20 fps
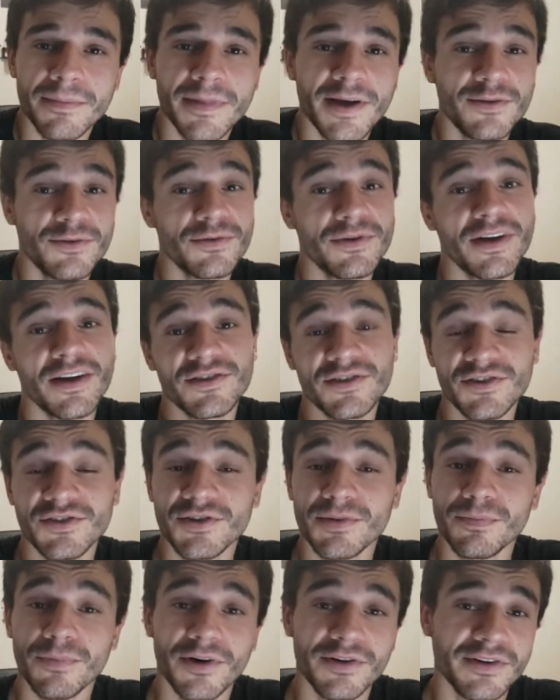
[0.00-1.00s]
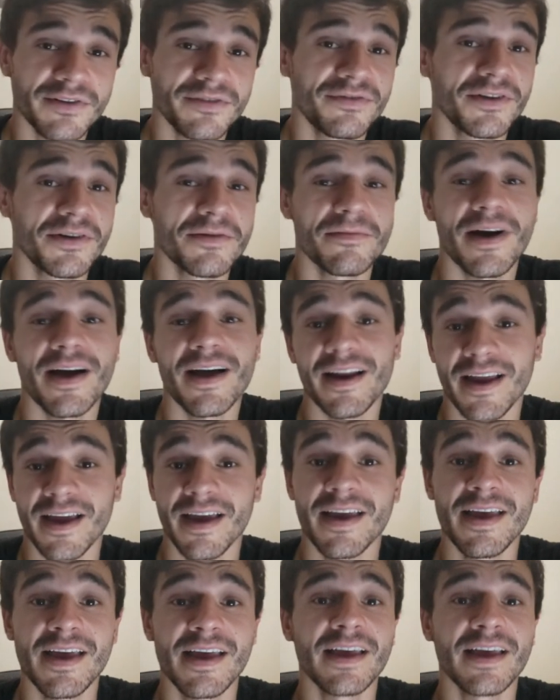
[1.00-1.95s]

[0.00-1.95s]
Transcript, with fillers: Mas o que a gente pode afirmar é